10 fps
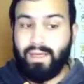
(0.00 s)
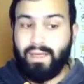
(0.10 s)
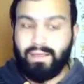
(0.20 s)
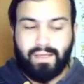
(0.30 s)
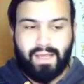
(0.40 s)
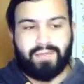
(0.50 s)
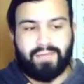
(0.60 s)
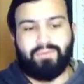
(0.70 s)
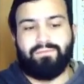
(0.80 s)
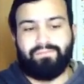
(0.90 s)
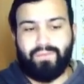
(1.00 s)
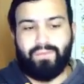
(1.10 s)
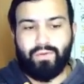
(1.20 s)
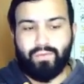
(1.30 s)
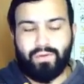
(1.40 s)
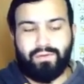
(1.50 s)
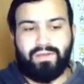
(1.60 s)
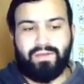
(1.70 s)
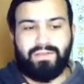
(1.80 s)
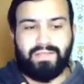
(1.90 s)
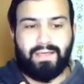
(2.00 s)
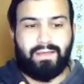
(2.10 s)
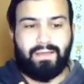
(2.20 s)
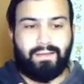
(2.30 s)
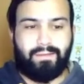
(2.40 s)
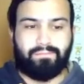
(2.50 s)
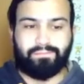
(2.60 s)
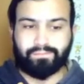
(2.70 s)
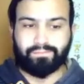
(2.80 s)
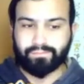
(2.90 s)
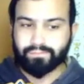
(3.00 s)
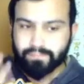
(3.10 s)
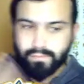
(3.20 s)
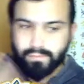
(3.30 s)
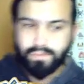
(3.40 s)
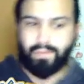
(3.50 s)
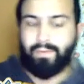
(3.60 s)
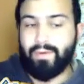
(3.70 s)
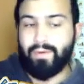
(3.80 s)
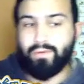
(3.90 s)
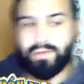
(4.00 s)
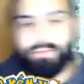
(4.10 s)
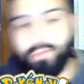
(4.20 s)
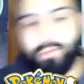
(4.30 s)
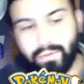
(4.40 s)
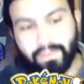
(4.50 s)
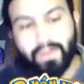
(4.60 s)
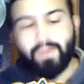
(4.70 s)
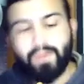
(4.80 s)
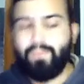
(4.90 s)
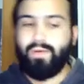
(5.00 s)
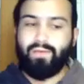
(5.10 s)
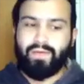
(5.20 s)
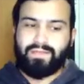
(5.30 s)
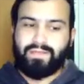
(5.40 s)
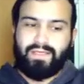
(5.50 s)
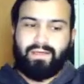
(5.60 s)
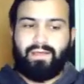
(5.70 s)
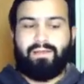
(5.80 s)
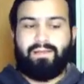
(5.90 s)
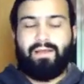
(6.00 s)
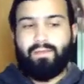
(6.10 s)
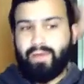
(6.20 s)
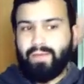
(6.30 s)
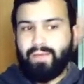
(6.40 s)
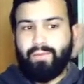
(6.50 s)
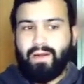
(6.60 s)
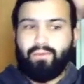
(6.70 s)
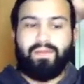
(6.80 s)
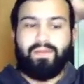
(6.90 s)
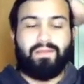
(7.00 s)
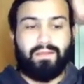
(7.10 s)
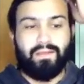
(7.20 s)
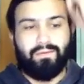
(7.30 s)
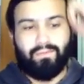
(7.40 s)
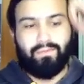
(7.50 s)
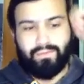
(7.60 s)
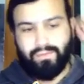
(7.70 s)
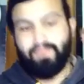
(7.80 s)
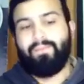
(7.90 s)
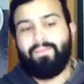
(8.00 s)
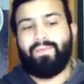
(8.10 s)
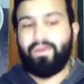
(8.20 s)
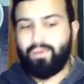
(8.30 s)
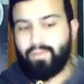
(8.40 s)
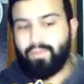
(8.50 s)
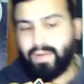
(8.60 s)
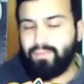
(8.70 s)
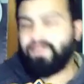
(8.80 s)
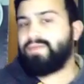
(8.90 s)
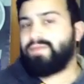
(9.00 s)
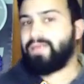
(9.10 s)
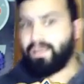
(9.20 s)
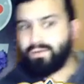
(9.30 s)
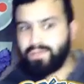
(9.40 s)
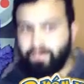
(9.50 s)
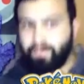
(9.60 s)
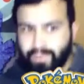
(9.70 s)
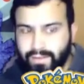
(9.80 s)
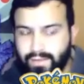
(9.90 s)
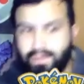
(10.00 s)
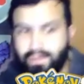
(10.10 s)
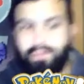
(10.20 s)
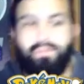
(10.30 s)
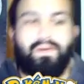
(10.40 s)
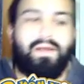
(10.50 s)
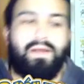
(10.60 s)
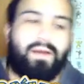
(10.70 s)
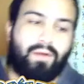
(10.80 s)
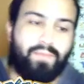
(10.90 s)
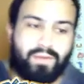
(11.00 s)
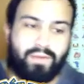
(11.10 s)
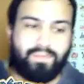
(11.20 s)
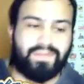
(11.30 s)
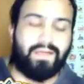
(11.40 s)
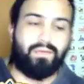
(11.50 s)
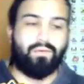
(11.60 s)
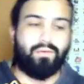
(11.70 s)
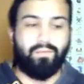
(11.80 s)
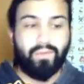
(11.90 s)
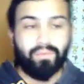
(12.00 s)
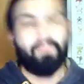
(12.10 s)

este caso, yo voy a utilizar em, de primero contra Bruno. Porque voy a hacer, eh, digamos, equipos algo distintos de lo normal. Ustedes saben que yo siempre eh, les recomiendo pasar esto con Mew.